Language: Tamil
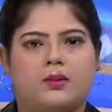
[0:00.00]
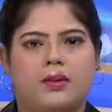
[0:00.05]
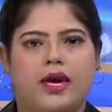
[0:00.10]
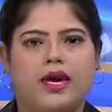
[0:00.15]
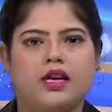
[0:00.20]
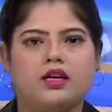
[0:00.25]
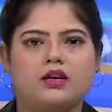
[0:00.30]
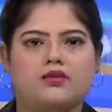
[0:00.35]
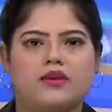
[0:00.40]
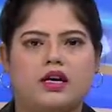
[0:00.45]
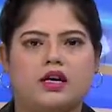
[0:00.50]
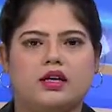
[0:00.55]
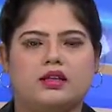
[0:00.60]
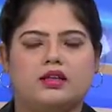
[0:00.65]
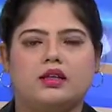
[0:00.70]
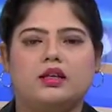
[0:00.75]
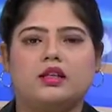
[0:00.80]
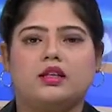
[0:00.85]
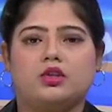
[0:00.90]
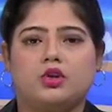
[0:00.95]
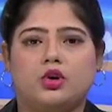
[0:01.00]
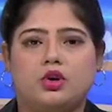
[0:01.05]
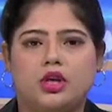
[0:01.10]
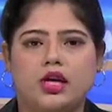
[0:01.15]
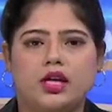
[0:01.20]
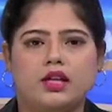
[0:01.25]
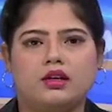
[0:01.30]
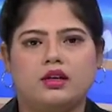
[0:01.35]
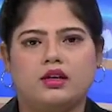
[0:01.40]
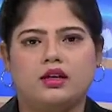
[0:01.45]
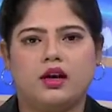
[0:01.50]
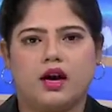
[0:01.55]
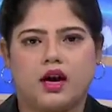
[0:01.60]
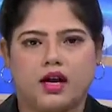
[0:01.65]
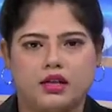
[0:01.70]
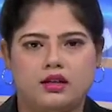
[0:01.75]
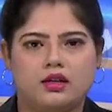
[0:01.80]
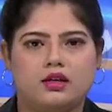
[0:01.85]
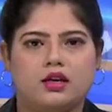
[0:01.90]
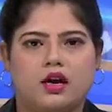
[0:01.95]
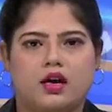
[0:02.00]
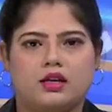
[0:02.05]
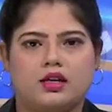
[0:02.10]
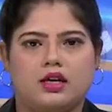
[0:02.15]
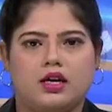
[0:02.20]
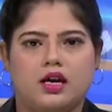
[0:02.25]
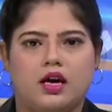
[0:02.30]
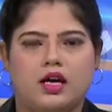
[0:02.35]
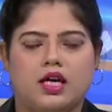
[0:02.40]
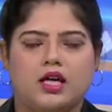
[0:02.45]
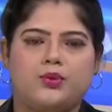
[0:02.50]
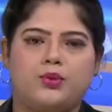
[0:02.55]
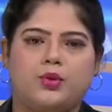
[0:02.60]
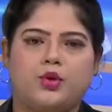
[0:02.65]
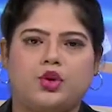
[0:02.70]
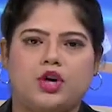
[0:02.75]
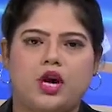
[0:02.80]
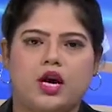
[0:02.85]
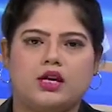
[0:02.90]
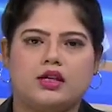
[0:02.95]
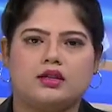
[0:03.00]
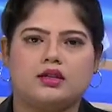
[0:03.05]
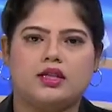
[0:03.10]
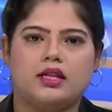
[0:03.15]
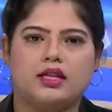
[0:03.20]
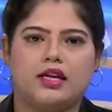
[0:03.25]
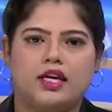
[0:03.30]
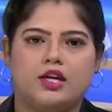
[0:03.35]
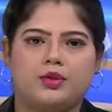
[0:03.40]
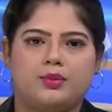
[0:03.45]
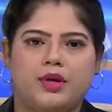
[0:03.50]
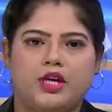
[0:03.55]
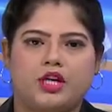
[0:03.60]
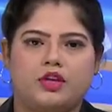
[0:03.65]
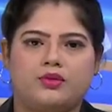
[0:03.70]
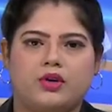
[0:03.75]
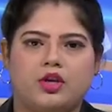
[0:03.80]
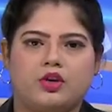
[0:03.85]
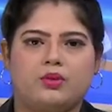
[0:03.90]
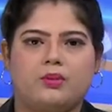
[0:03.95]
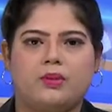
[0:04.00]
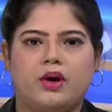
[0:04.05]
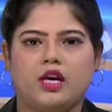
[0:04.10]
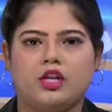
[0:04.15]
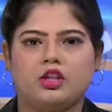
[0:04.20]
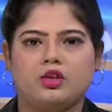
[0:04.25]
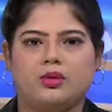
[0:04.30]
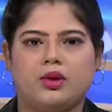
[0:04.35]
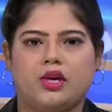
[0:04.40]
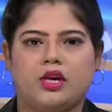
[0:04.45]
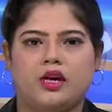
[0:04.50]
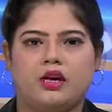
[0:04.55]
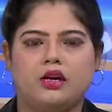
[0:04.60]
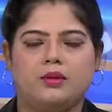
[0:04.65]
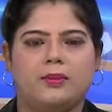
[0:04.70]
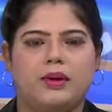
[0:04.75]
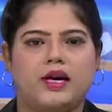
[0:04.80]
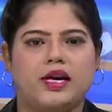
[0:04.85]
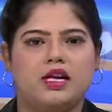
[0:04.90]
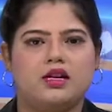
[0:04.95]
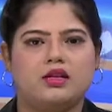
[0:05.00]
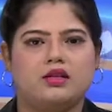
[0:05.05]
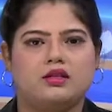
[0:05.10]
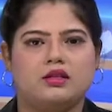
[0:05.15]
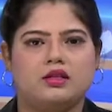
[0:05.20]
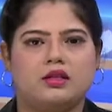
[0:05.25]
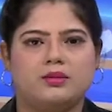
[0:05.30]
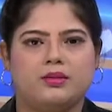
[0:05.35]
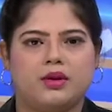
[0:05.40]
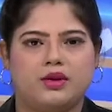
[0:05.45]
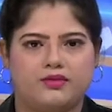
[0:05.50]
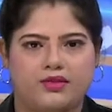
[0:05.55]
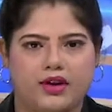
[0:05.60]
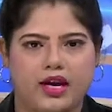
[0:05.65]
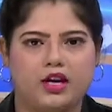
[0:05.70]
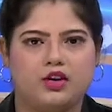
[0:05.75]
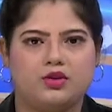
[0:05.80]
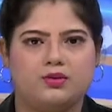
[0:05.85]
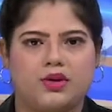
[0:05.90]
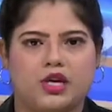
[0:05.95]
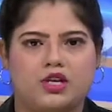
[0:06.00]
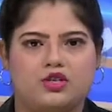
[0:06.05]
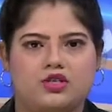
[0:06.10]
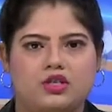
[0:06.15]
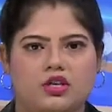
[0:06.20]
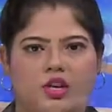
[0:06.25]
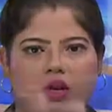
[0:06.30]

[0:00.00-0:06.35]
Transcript: மேற்கு வங்கத்தில் தொடர்ந்து ஐந்து நாட்களாக போராட்டத்தில் ஈடுபட்டு வரும் மருத்துவர்கள் பணிக்கு திரும்ப வேண்டும் என்று